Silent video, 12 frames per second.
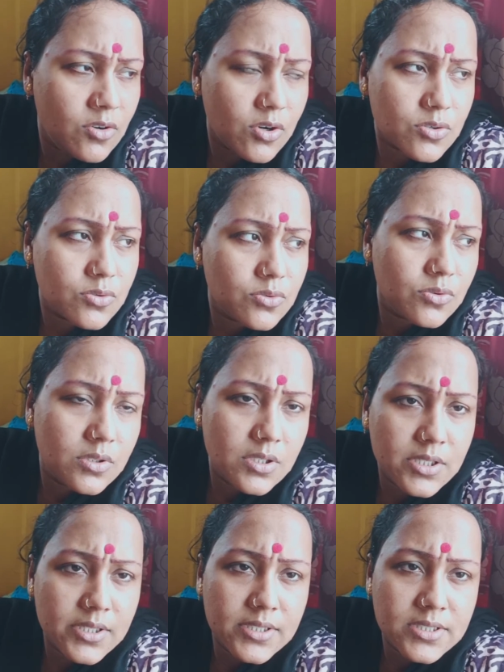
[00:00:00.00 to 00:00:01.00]
অটো
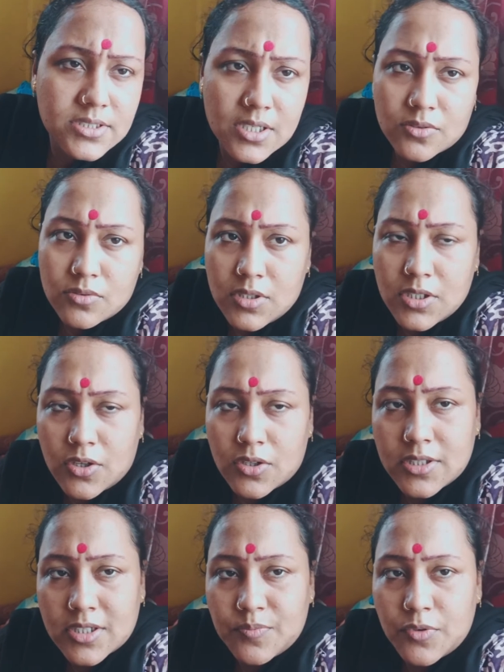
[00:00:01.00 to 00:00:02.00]
করলে রিক্সা করলে
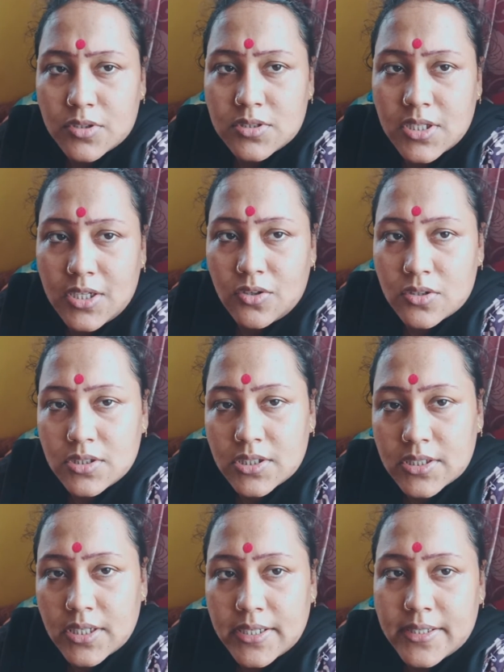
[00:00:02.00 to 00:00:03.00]
অর্ধেক পথ যায়
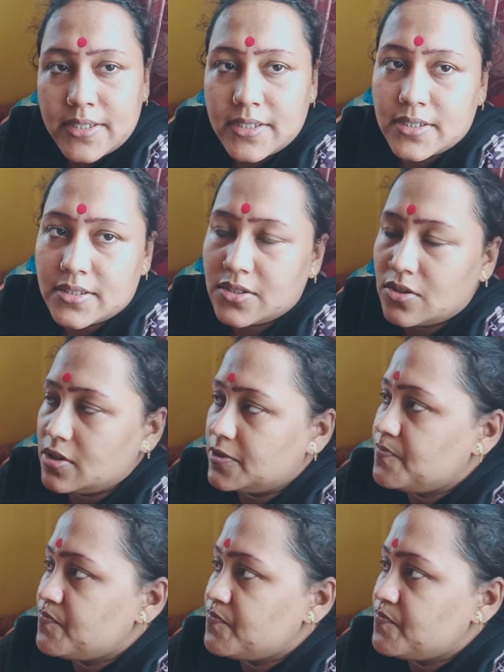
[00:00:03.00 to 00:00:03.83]
অর্ধেকটা হেঁটে যেতে হয়